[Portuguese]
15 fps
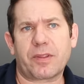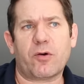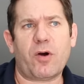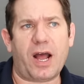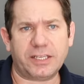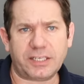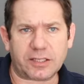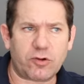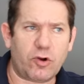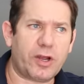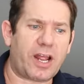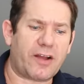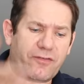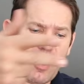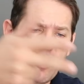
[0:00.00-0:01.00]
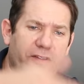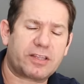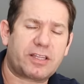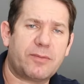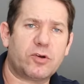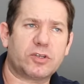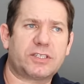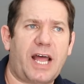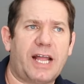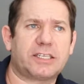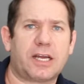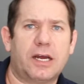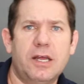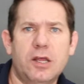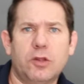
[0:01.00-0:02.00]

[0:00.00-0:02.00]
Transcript: A, o radiador, a válvula termostática,